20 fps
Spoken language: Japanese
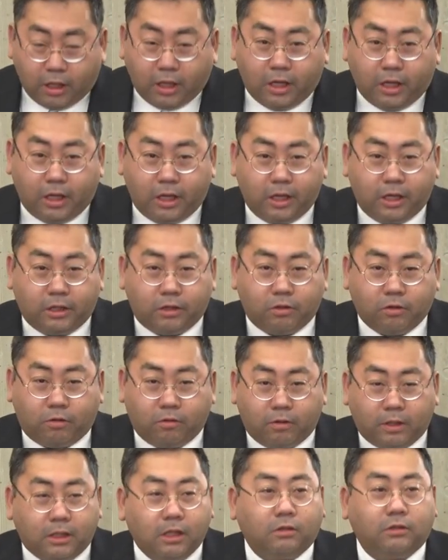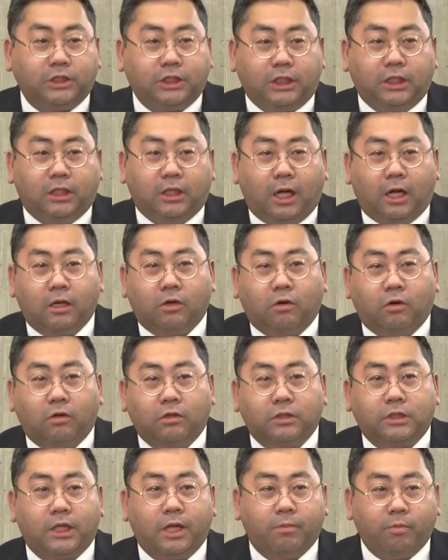えっ、と、私、あ
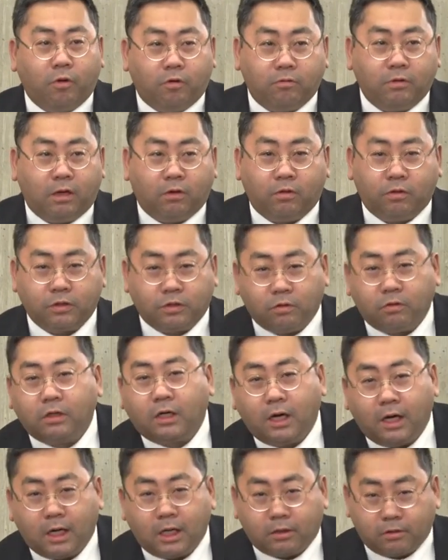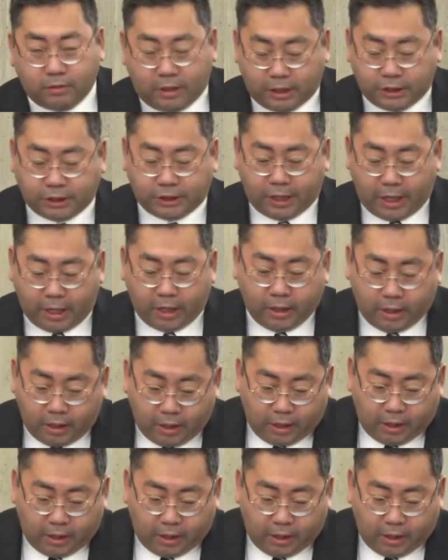の、専門は保存科学でして、